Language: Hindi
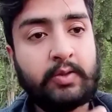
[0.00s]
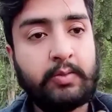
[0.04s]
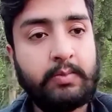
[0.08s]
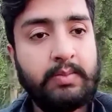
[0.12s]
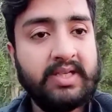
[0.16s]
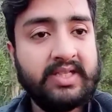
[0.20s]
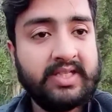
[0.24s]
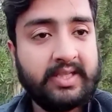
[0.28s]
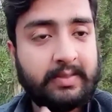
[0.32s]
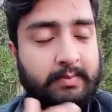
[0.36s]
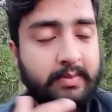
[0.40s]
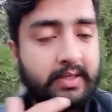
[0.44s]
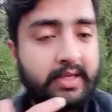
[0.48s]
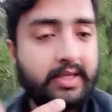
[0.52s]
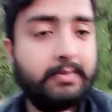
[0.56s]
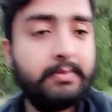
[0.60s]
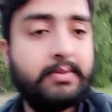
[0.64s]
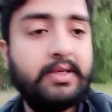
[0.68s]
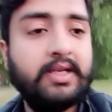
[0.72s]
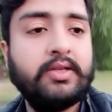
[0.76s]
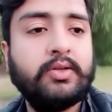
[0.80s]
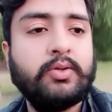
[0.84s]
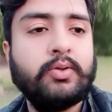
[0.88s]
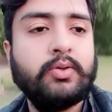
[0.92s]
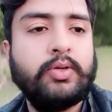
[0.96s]
तो बस अभी
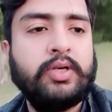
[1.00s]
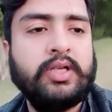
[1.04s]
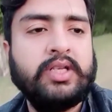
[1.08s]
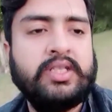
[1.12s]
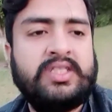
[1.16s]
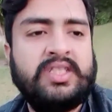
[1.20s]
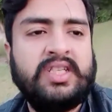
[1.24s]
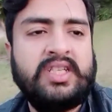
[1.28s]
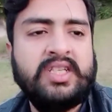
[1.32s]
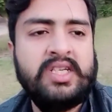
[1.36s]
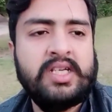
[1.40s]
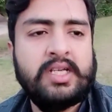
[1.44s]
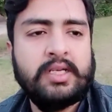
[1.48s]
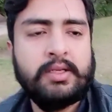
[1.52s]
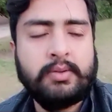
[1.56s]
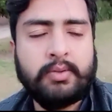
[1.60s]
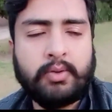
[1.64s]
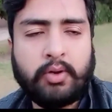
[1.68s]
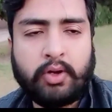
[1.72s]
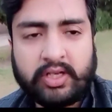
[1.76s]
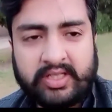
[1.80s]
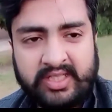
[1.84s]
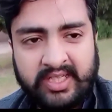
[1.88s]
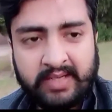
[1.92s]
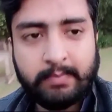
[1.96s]
हम यहाँ थोड़ा सा यहाँ
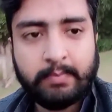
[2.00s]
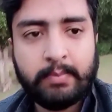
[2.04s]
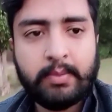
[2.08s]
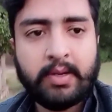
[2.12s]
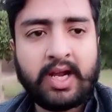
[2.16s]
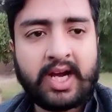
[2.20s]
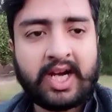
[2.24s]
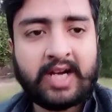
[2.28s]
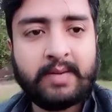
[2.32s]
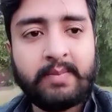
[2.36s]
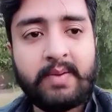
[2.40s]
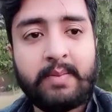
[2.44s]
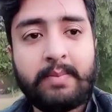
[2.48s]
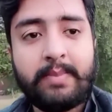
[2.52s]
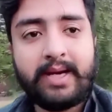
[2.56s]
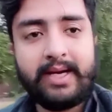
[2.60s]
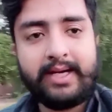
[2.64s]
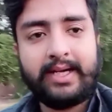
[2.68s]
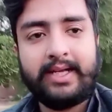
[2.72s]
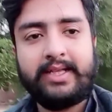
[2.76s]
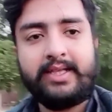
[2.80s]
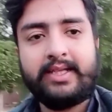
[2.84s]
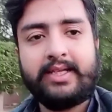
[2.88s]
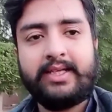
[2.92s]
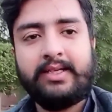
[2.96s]
ग्रोसरी प्लाट में
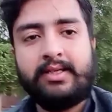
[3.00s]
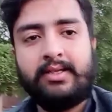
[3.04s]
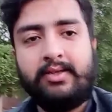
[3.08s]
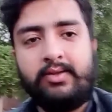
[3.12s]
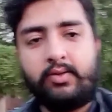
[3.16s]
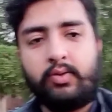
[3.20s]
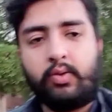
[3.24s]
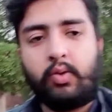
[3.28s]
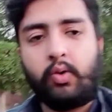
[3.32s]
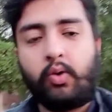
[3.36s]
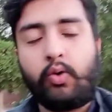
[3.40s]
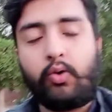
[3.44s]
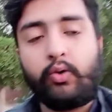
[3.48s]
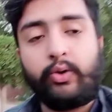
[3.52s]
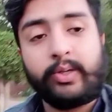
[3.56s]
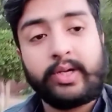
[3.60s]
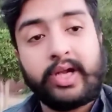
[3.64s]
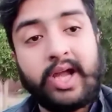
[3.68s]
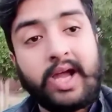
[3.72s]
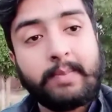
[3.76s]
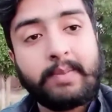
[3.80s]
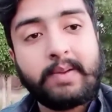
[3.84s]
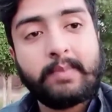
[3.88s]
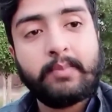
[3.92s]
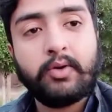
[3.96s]
बैठे थे तो
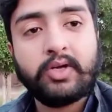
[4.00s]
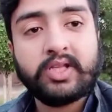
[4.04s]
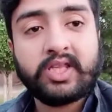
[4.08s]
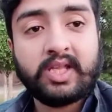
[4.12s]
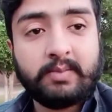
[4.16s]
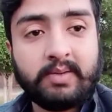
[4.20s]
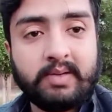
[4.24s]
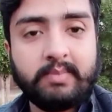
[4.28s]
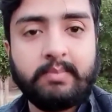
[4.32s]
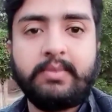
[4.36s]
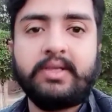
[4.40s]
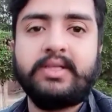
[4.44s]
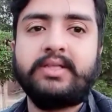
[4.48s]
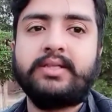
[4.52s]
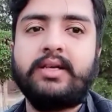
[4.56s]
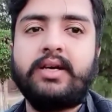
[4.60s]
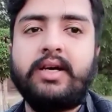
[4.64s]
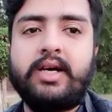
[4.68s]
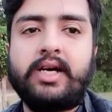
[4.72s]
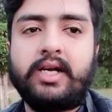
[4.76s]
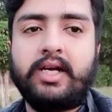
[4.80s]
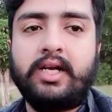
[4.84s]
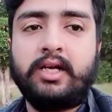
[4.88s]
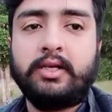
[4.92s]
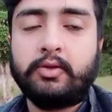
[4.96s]
यहाँ पे बहुत हमें मज़ा
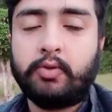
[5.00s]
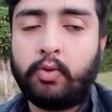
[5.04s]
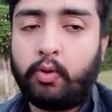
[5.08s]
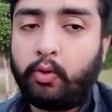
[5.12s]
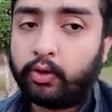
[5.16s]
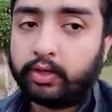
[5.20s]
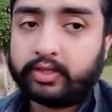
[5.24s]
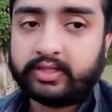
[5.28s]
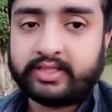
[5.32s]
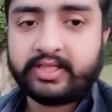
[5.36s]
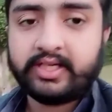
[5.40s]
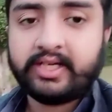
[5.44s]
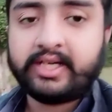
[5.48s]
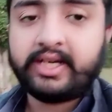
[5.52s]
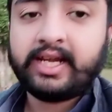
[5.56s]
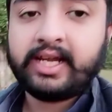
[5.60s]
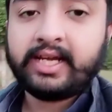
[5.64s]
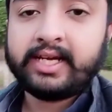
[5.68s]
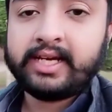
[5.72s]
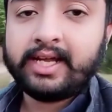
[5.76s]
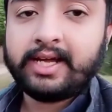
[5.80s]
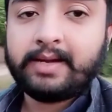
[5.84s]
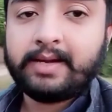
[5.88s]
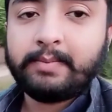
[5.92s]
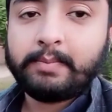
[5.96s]
आ रहा है ज़रोसरी
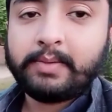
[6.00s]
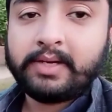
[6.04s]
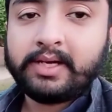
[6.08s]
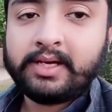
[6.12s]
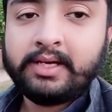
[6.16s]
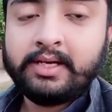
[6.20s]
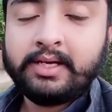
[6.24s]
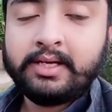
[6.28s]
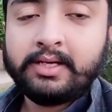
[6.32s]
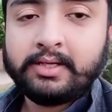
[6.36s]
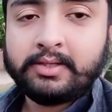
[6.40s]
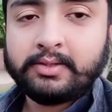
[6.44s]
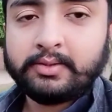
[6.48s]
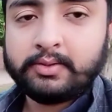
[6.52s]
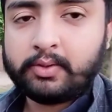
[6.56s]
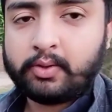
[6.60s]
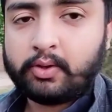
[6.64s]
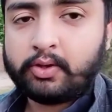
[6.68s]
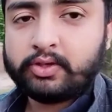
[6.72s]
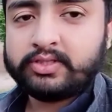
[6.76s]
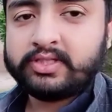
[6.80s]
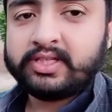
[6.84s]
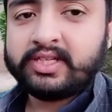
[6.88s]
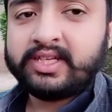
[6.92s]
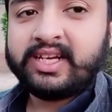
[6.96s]
है यहाँ पे
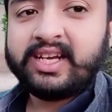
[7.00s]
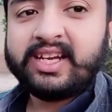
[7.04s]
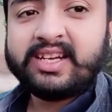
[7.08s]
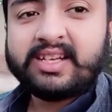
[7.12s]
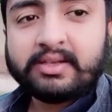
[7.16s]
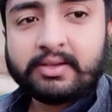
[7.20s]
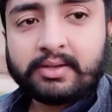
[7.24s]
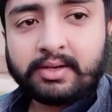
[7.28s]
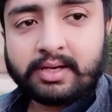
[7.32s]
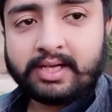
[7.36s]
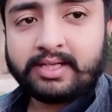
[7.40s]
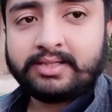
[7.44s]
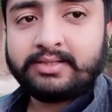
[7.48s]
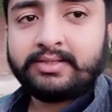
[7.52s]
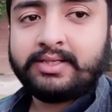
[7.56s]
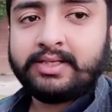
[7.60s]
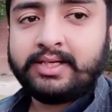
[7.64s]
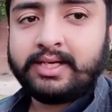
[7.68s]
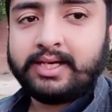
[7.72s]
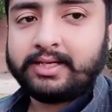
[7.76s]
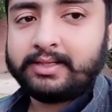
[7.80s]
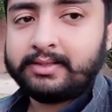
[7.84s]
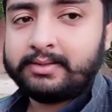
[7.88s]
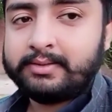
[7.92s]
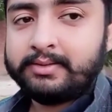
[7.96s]
ज़रोसरी है या
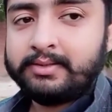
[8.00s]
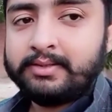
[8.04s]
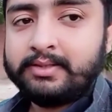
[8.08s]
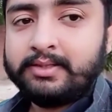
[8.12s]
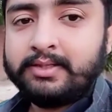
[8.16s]
ज़रासरी है